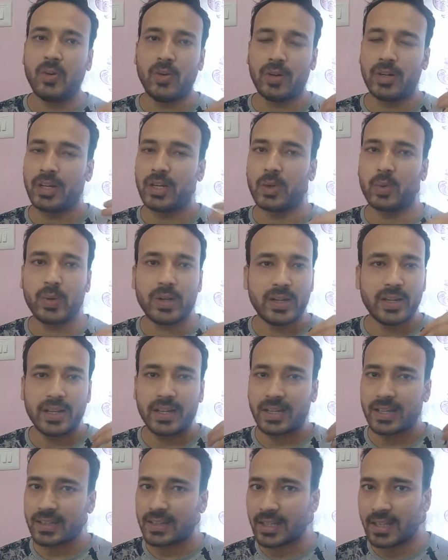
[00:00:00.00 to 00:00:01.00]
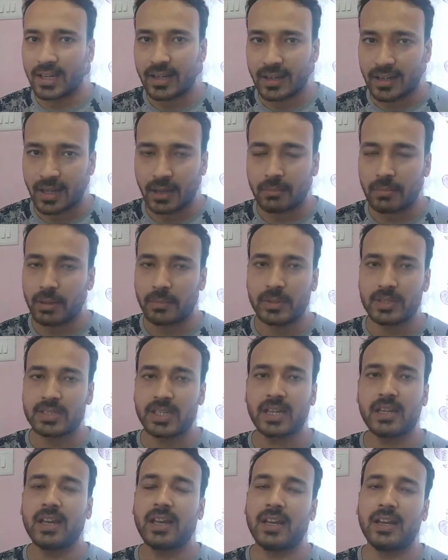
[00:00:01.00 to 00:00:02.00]
उनके ट्वीट ने कितना हंगामा
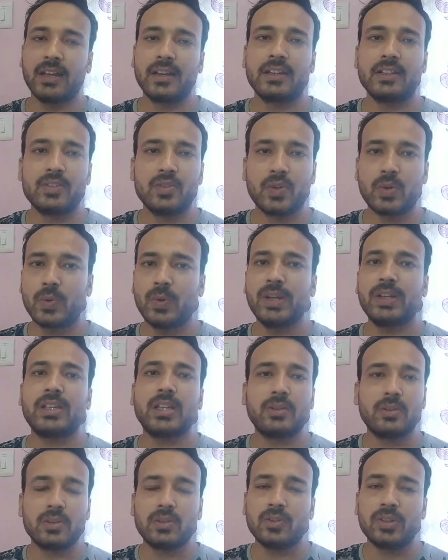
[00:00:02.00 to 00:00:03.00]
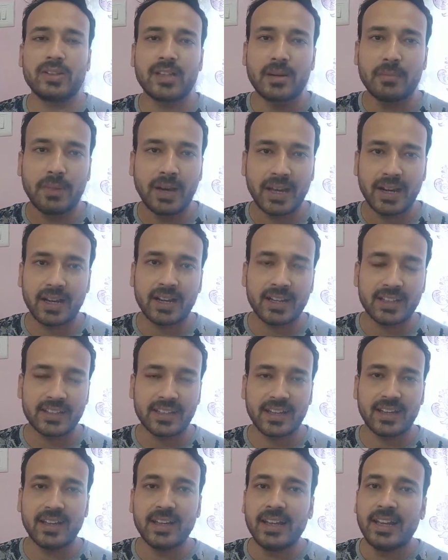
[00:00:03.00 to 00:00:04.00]
मचाया हालांकि जो ट्वीट था वो 2012 का
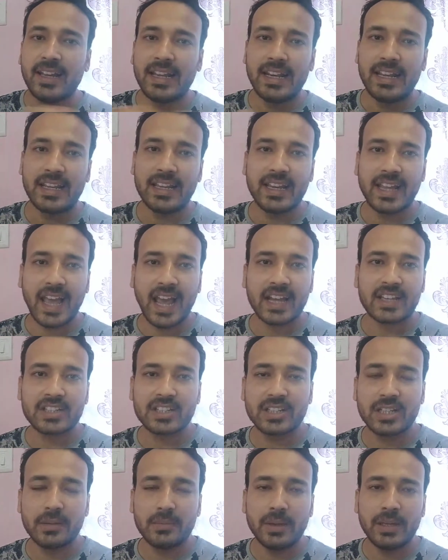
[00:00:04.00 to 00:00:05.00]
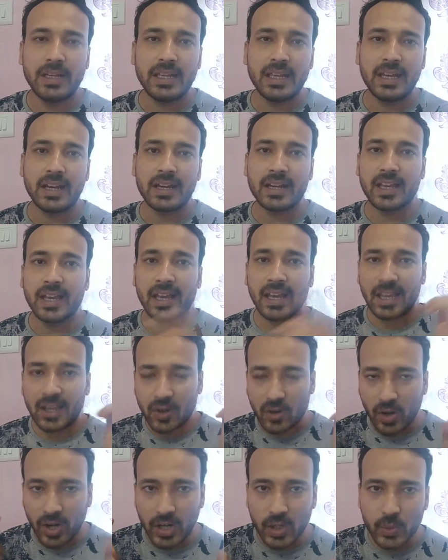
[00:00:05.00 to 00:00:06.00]
था लेकिन एक्शन अभी लिया गया है
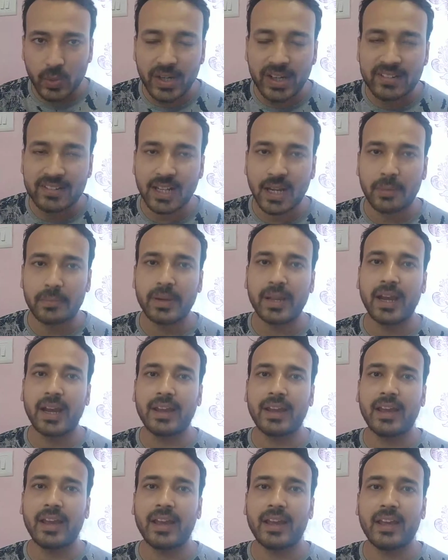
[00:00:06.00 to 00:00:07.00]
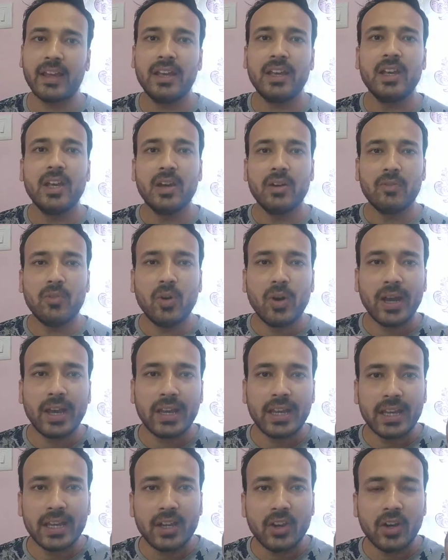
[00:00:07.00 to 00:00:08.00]
एक और ट्वीट सामने आया है वो है
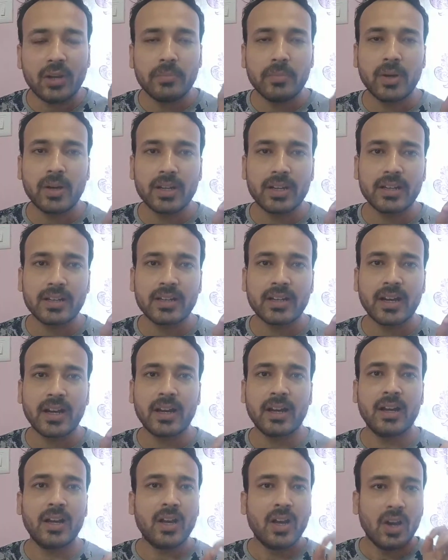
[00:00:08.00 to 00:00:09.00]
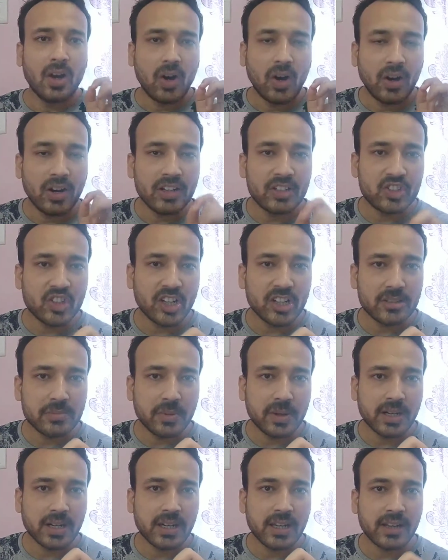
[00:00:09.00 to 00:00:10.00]
इन मॉगिन का और जॉस
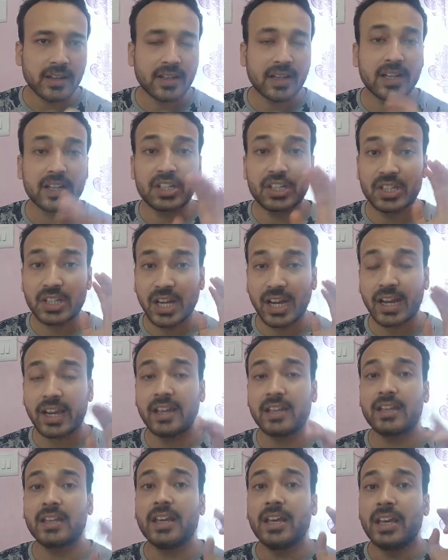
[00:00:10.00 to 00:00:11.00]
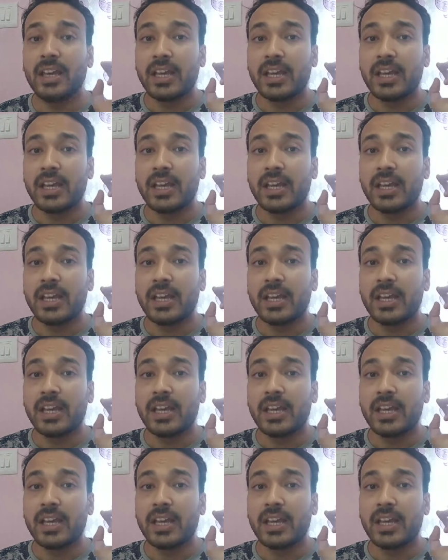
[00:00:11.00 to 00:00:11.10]
बटलर का शायद